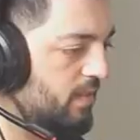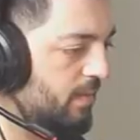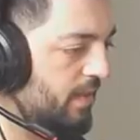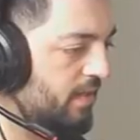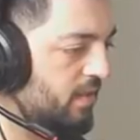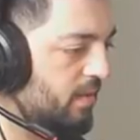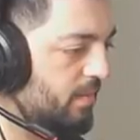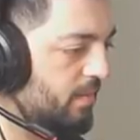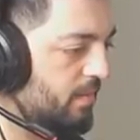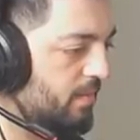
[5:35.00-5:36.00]
Neyse ben Olan hakim.
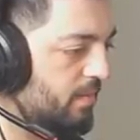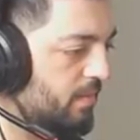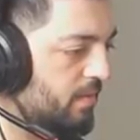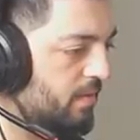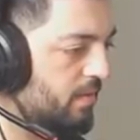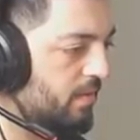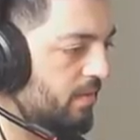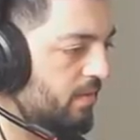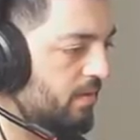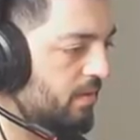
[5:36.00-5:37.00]
var mı fazla?
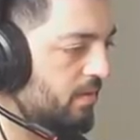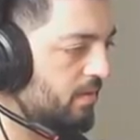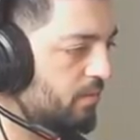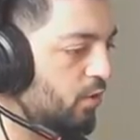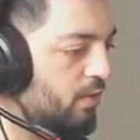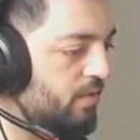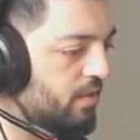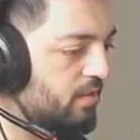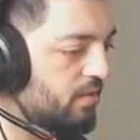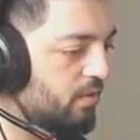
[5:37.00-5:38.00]
Var var. 4.
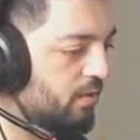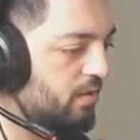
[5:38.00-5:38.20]
4x.